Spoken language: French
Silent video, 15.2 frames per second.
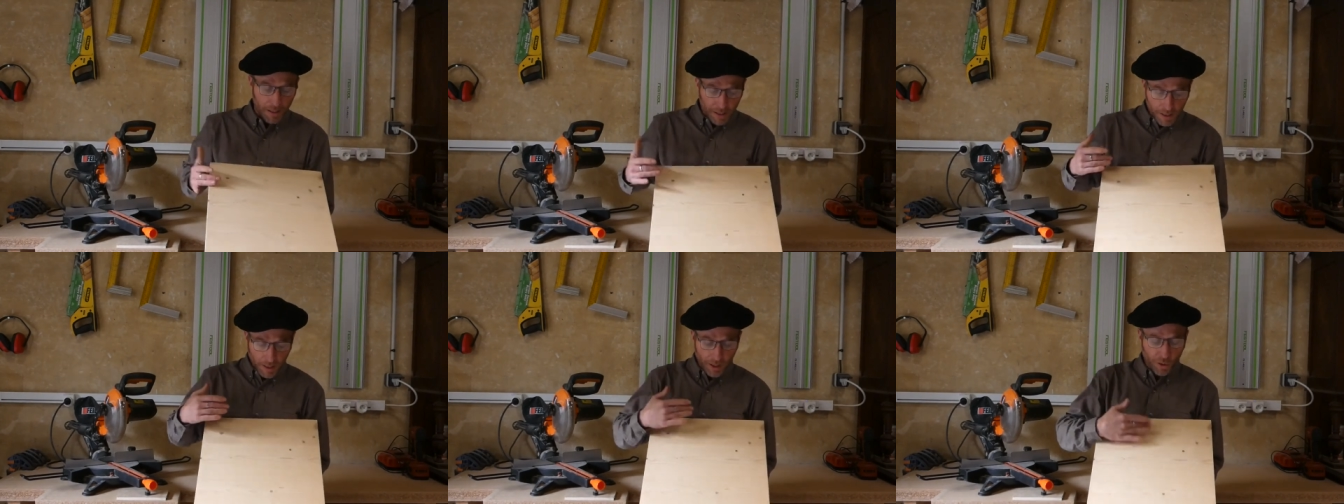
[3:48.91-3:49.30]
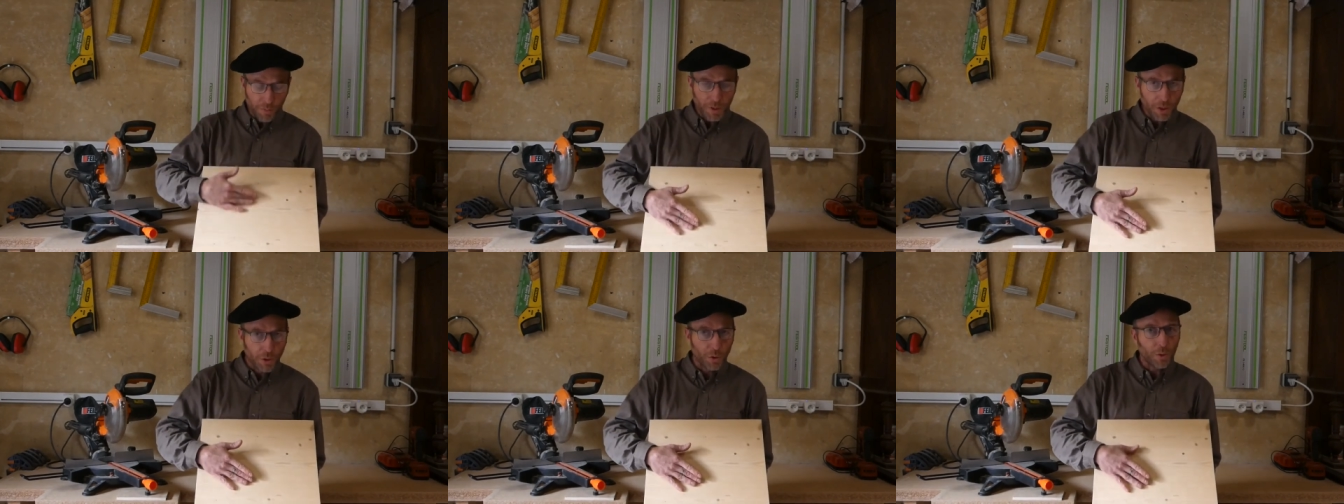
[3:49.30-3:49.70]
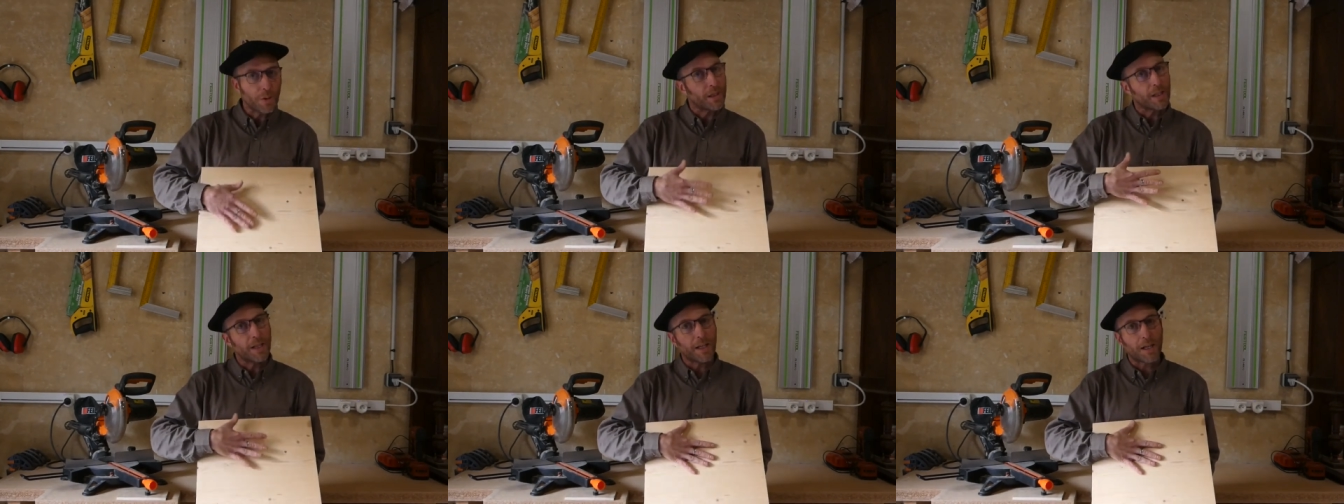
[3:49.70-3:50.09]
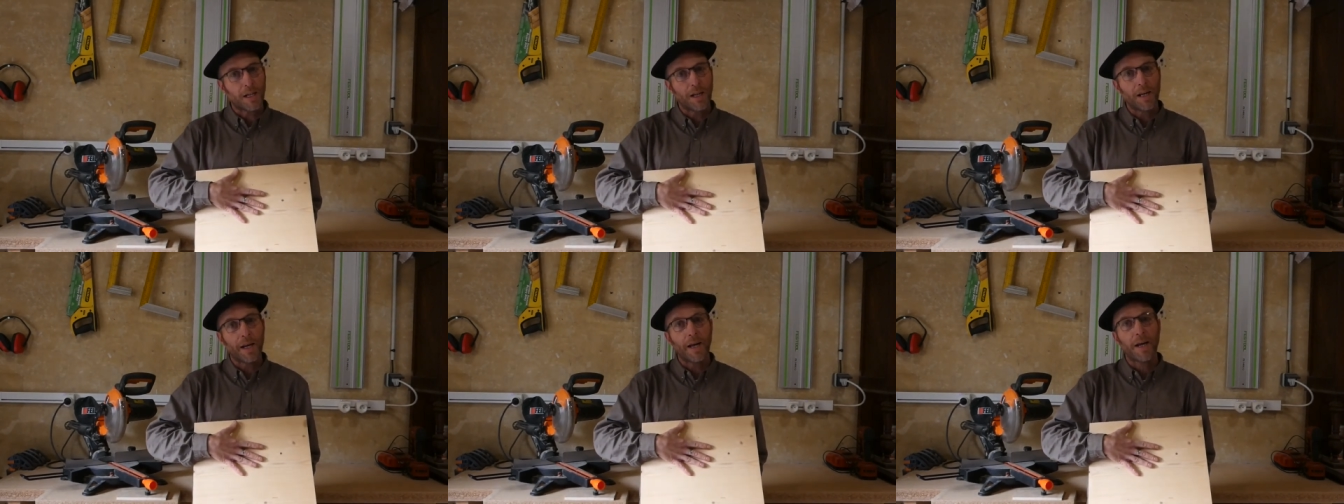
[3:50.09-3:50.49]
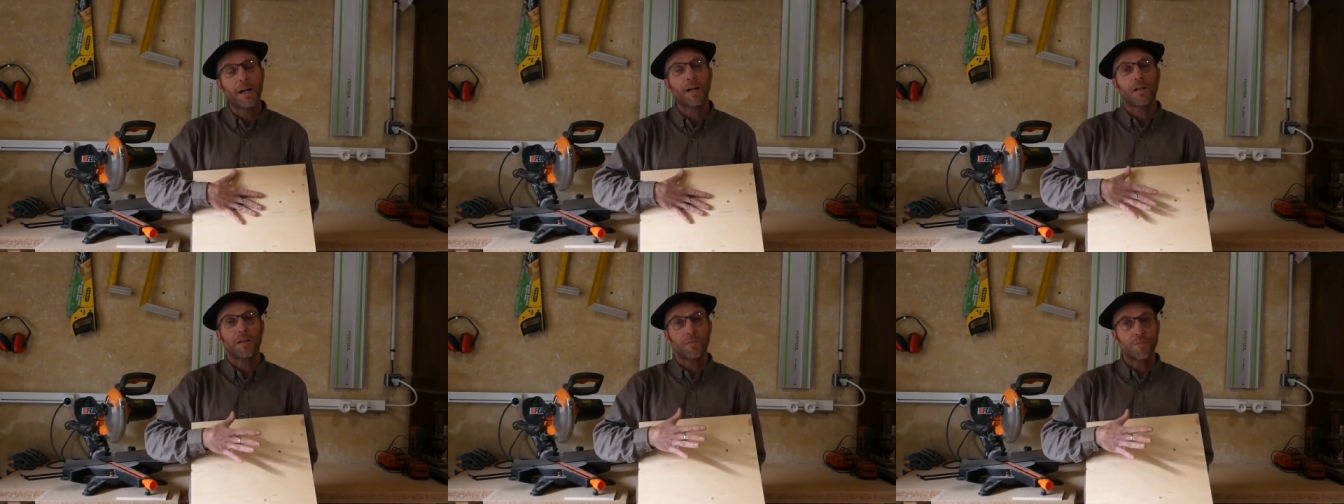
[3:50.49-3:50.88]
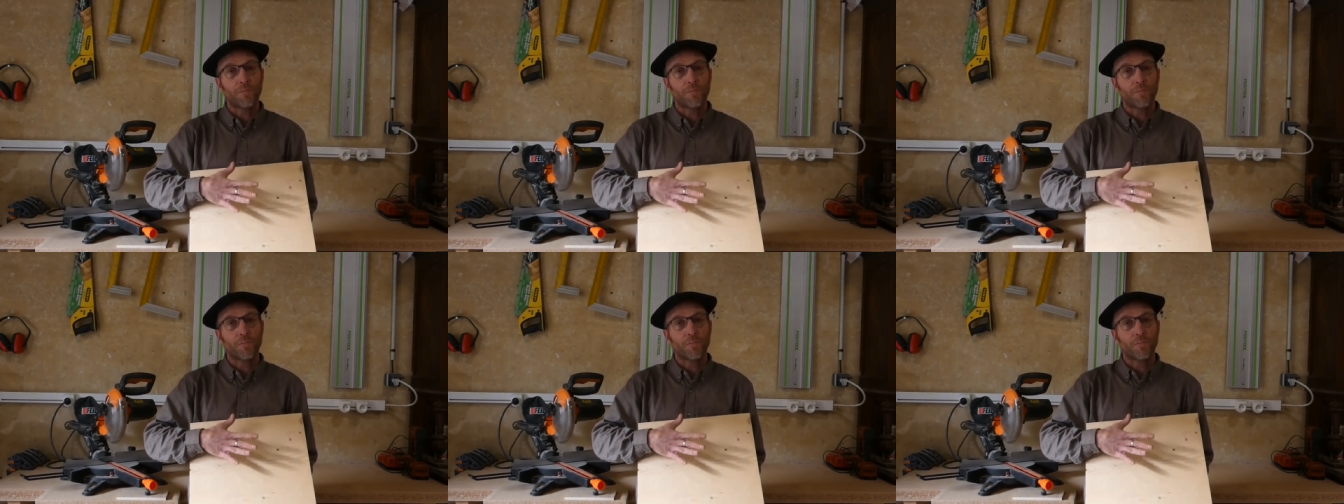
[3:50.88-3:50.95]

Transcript: Il est lumineux, il est clair.